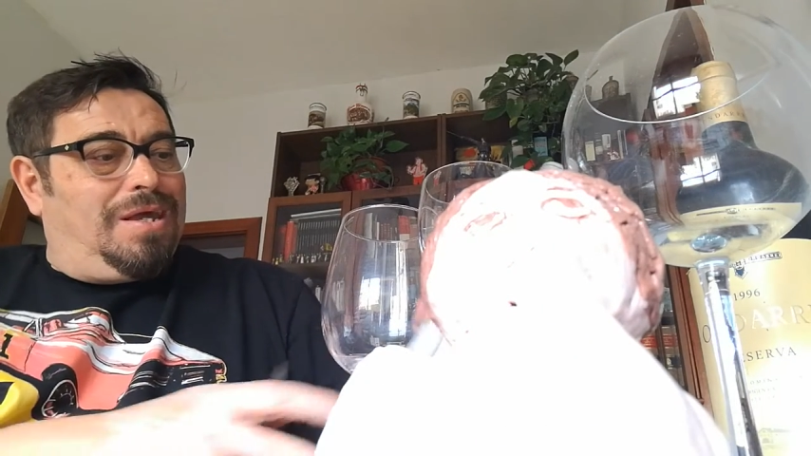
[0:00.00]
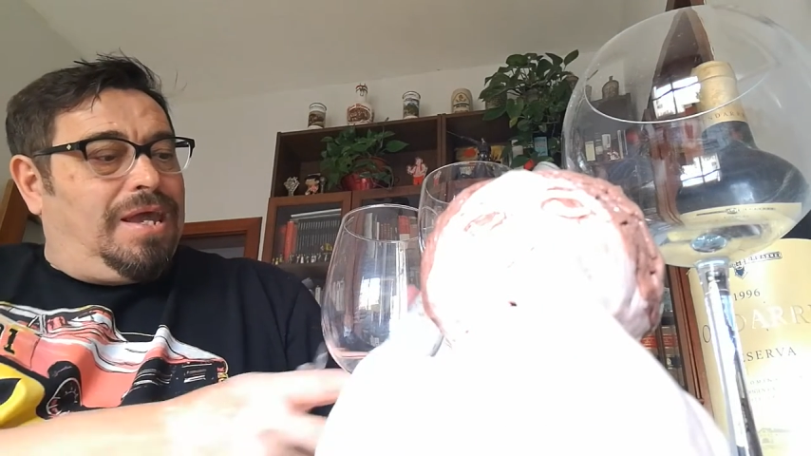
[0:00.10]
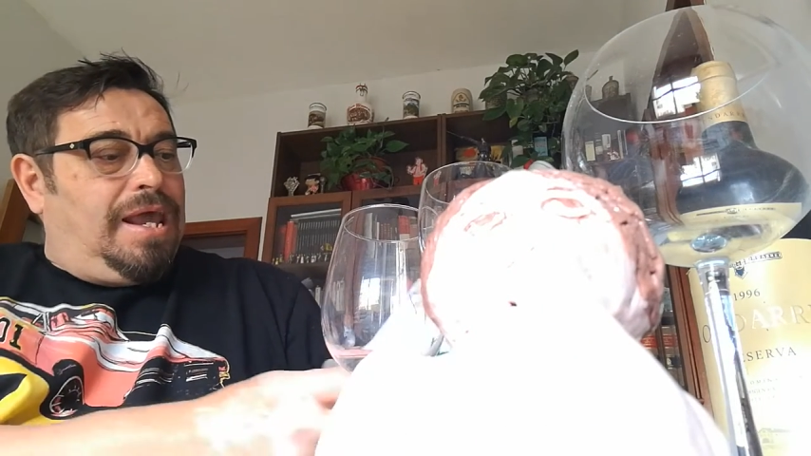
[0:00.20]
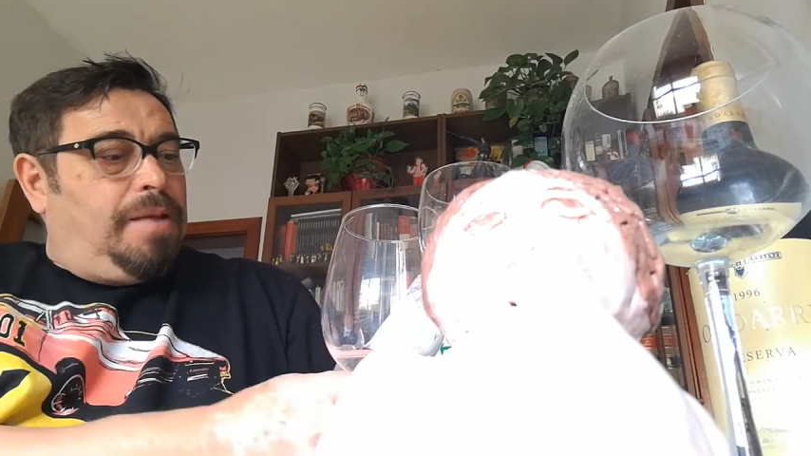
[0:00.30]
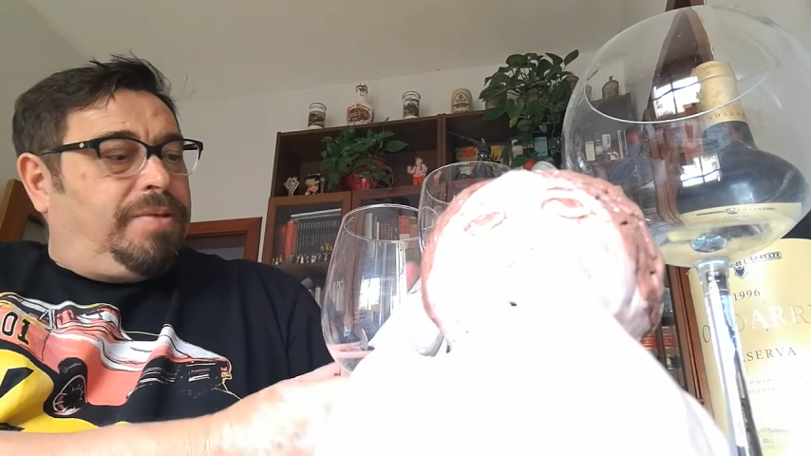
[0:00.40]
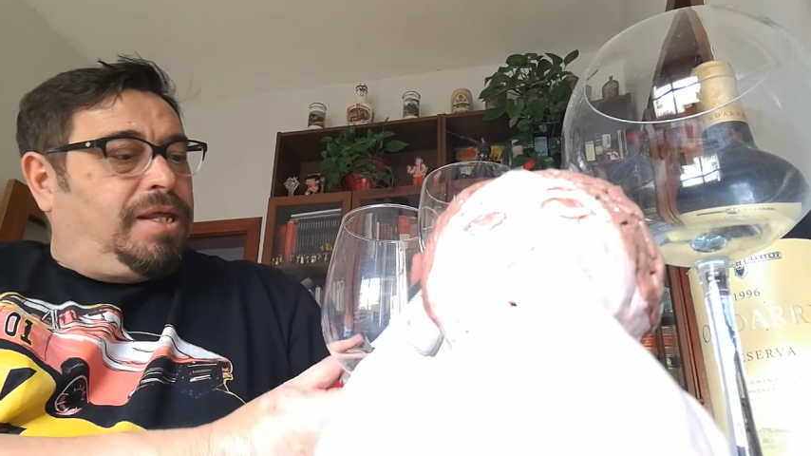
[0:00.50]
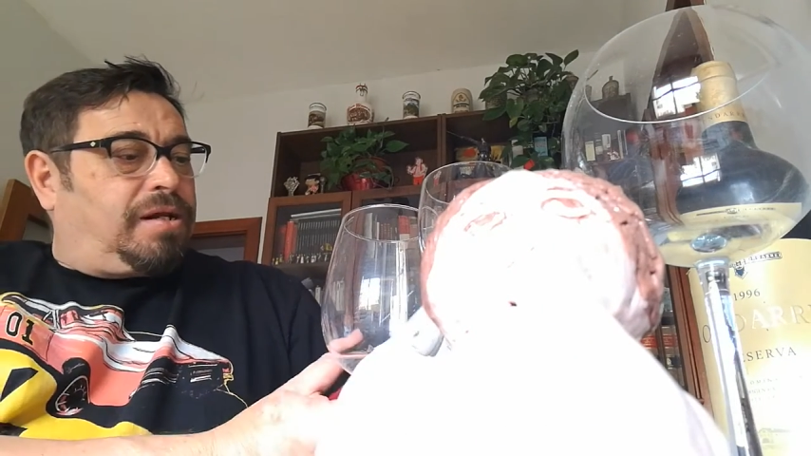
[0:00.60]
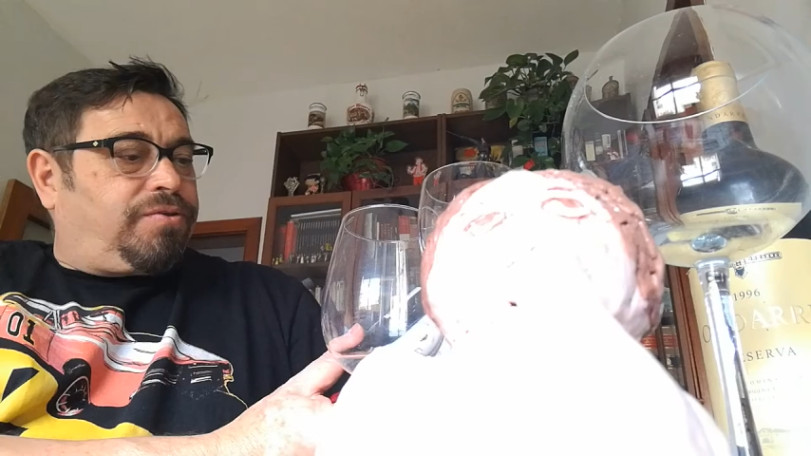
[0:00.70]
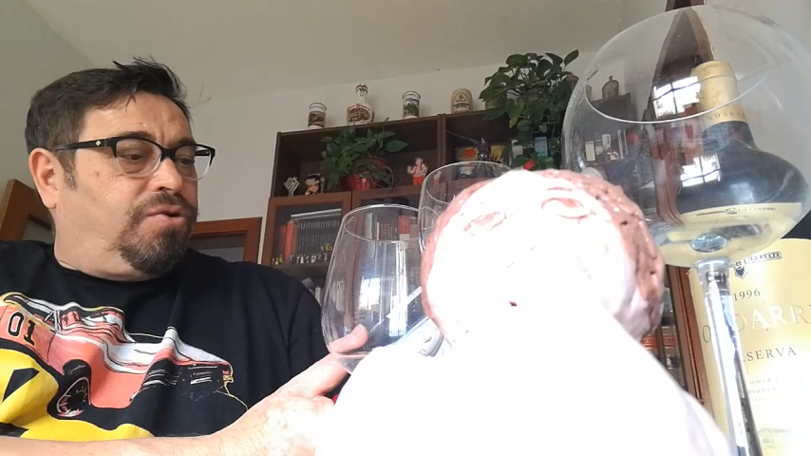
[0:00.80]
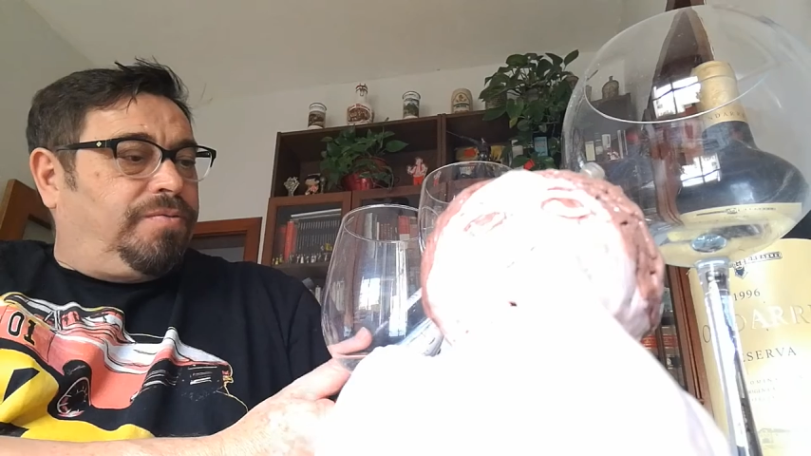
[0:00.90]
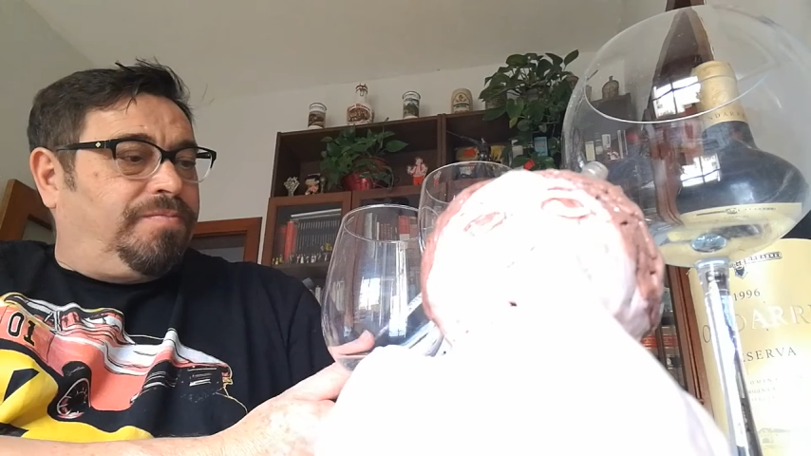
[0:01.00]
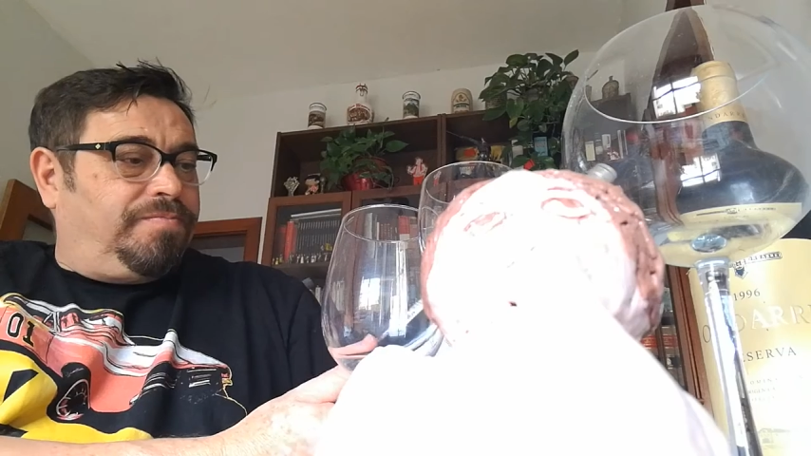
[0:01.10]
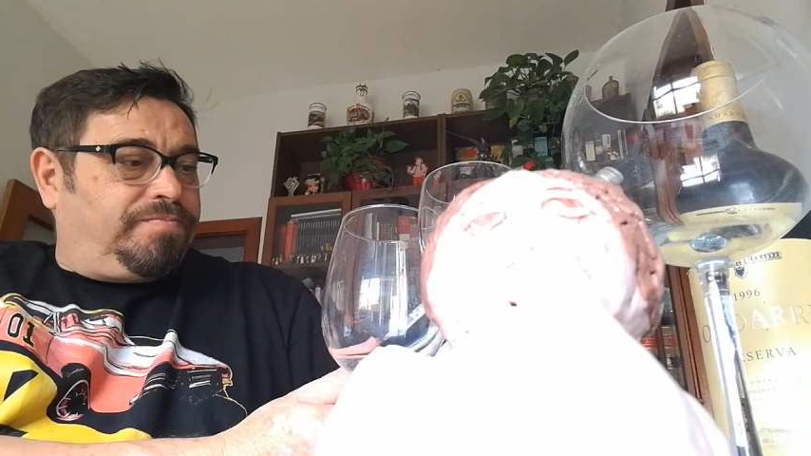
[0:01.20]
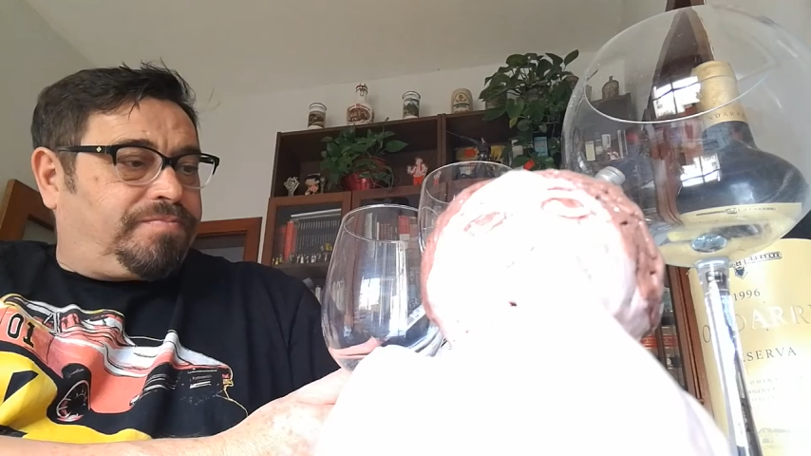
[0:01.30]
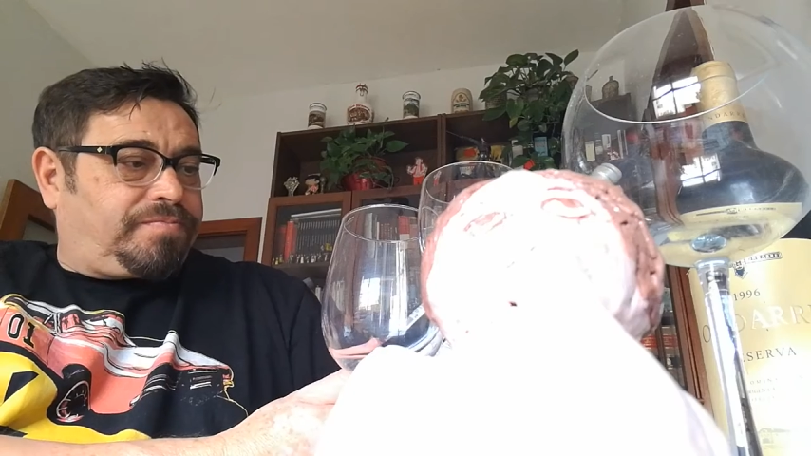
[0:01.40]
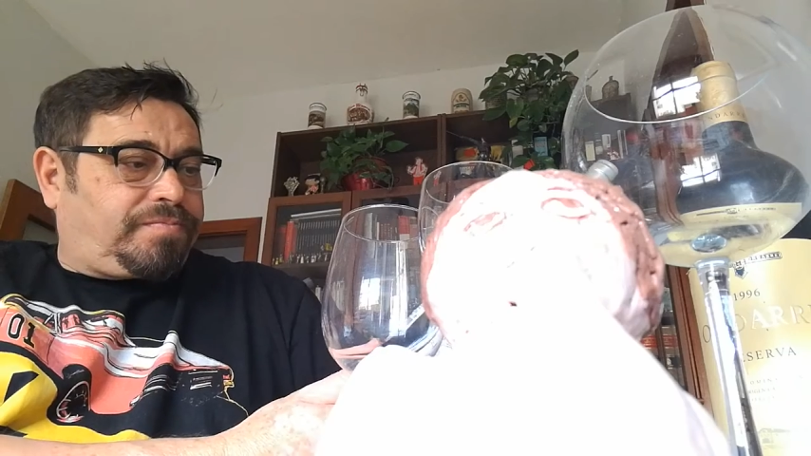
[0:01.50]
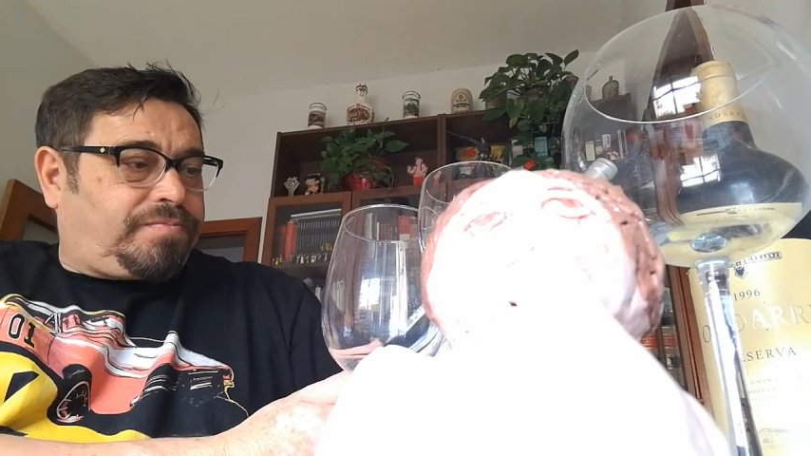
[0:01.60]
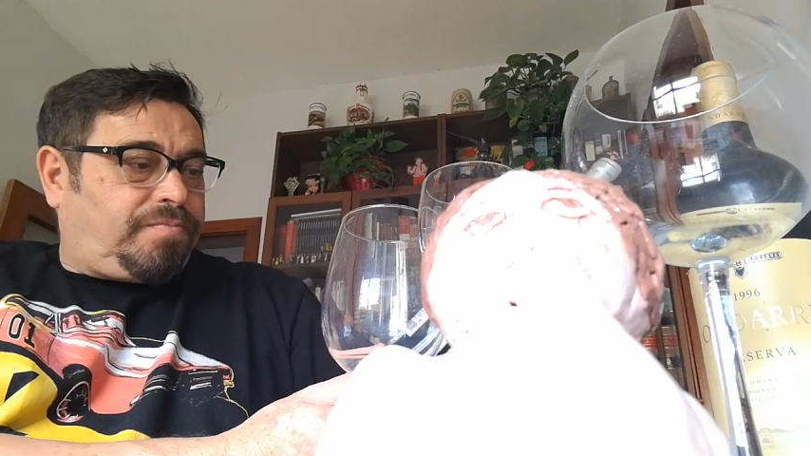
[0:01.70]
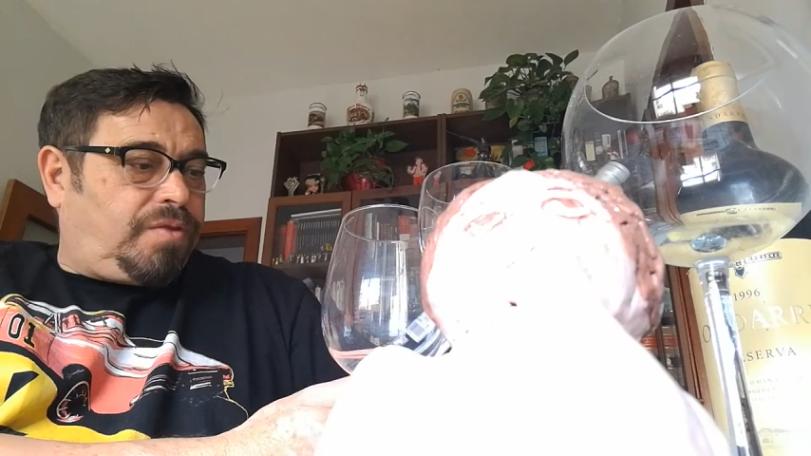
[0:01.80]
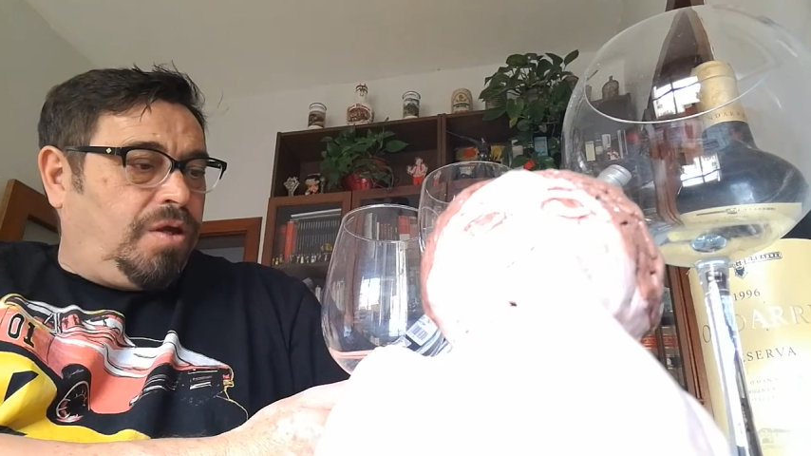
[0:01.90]
El Bierzo.
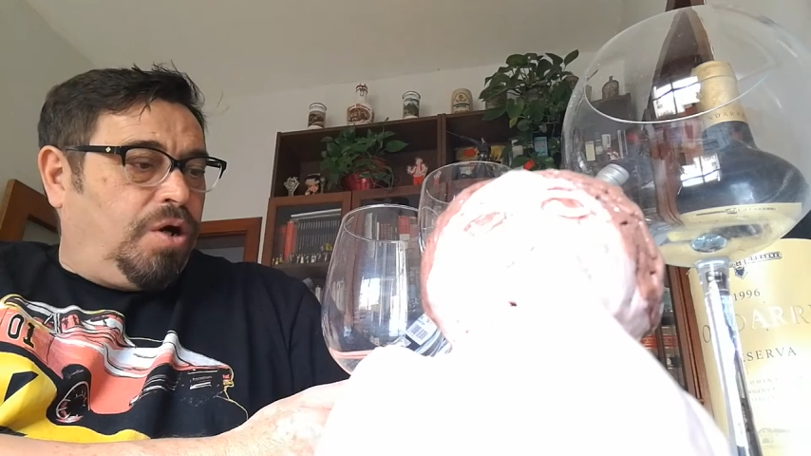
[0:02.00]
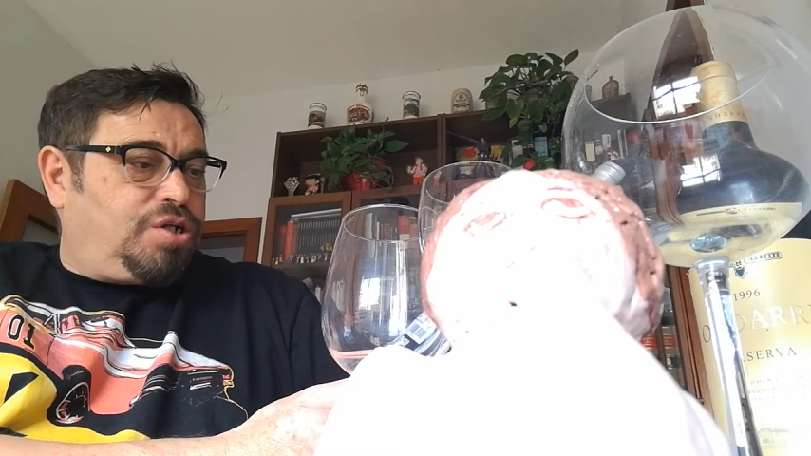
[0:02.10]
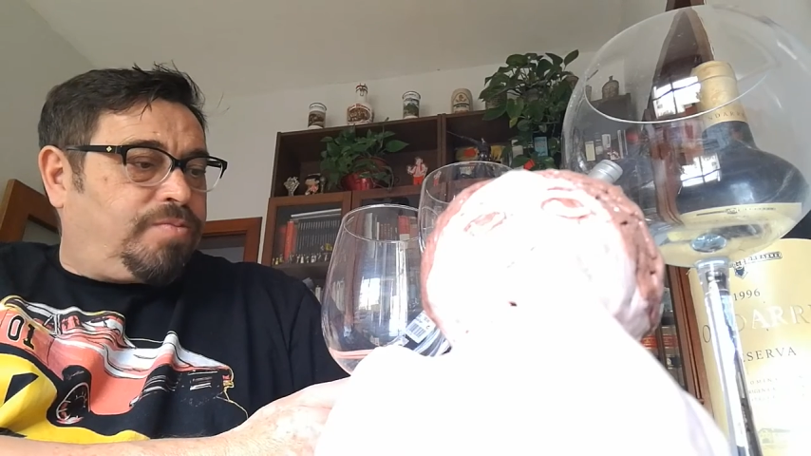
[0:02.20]
Heute